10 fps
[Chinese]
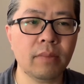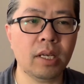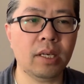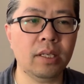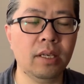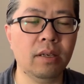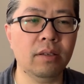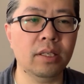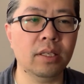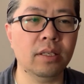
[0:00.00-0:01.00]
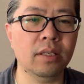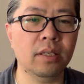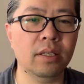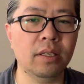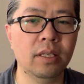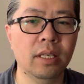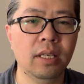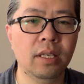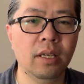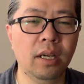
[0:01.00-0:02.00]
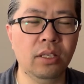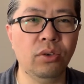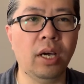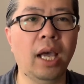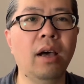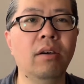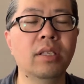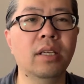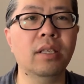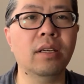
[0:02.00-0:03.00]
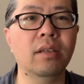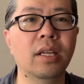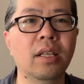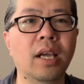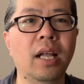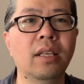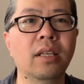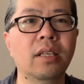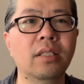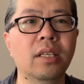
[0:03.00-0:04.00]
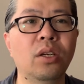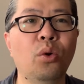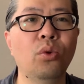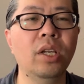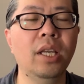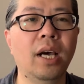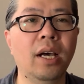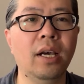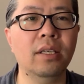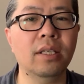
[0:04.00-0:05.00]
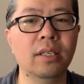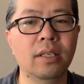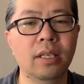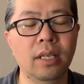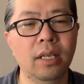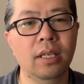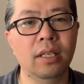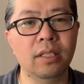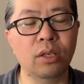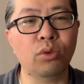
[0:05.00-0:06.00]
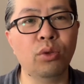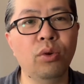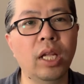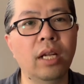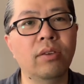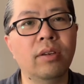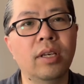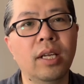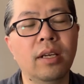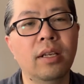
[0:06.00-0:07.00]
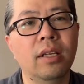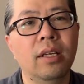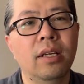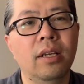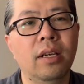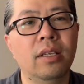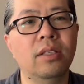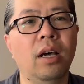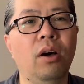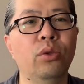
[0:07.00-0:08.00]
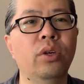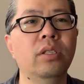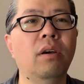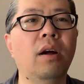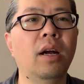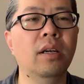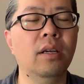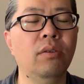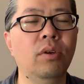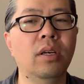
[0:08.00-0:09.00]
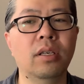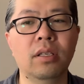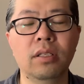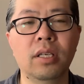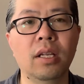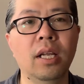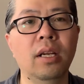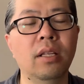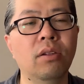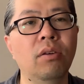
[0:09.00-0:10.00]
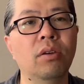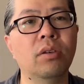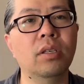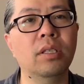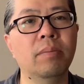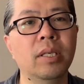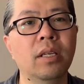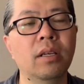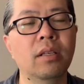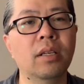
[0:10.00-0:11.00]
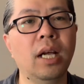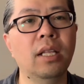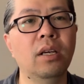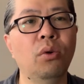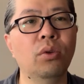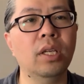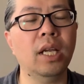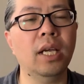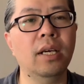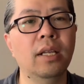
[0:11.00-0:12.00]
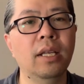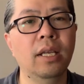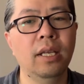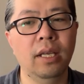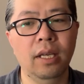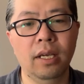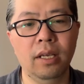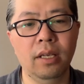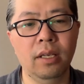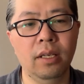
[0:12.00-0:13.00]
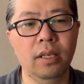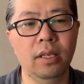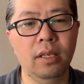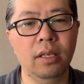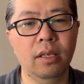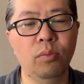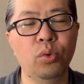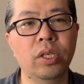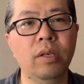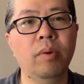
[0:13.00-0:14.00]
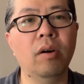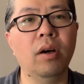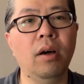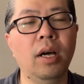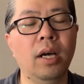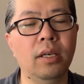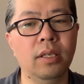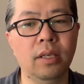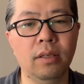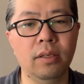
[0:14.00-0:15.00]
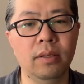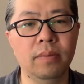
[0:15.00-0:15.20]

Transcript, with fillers: 啊，然后这个啊，就还好像这个人家看见这个龙一样啊，这个再说多点，就是这个啊，好多小孩或者是成年人都有说什么这个看见龙的这个呃目击报告啊，这个。